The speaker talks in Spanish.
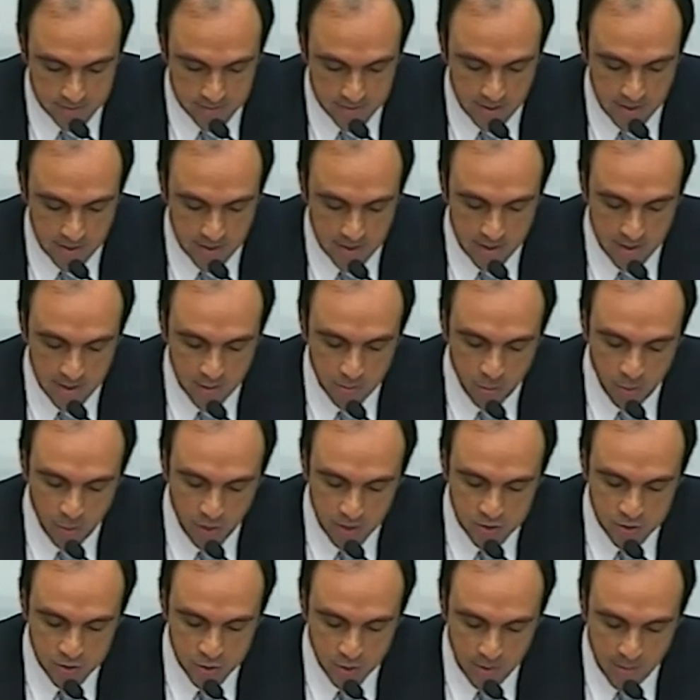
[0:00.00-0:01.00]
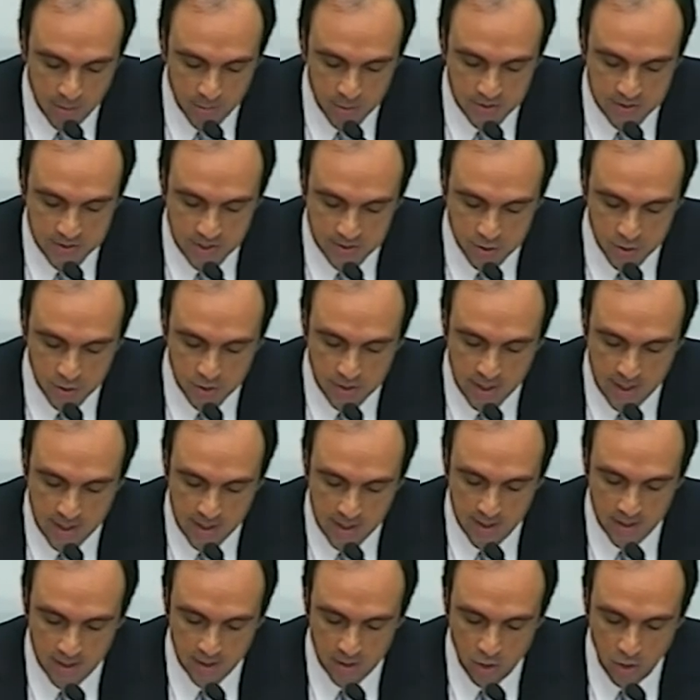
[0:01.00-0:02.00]
Por eso vamos a sostener los
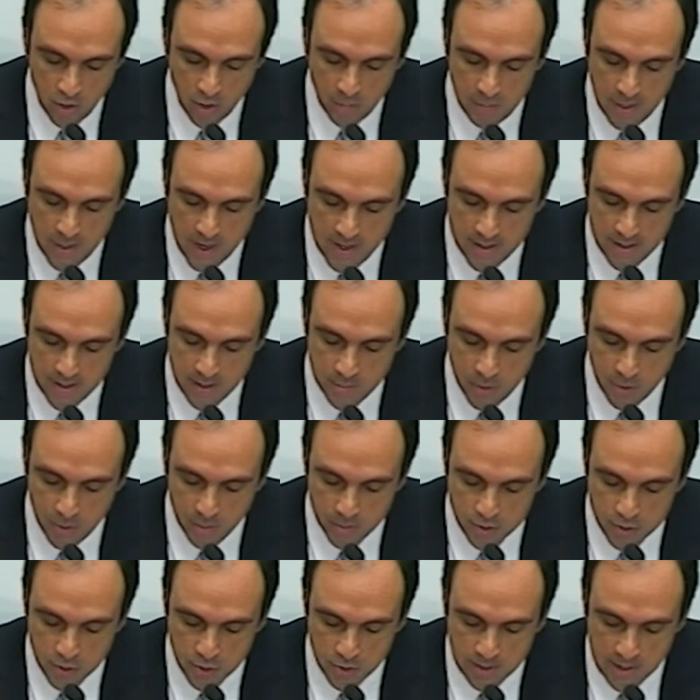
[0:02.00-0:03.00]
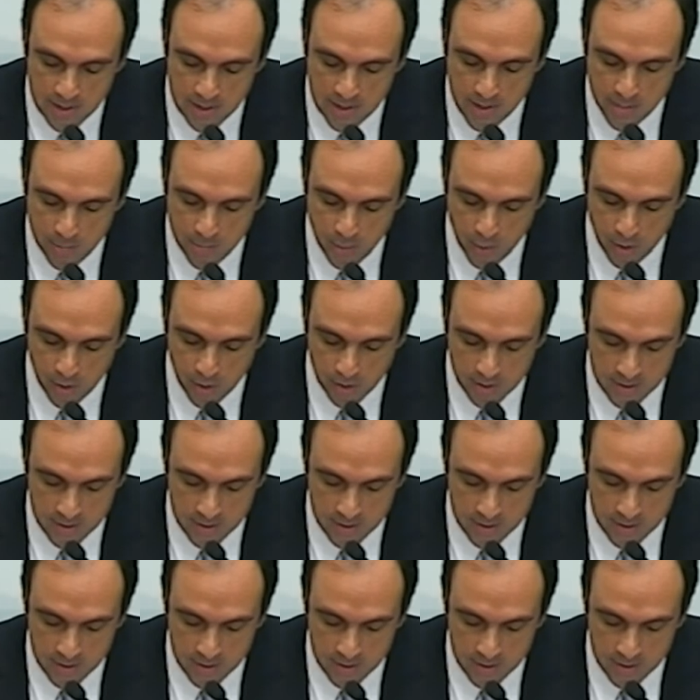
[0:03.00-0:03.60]
planes de promoción del deporte,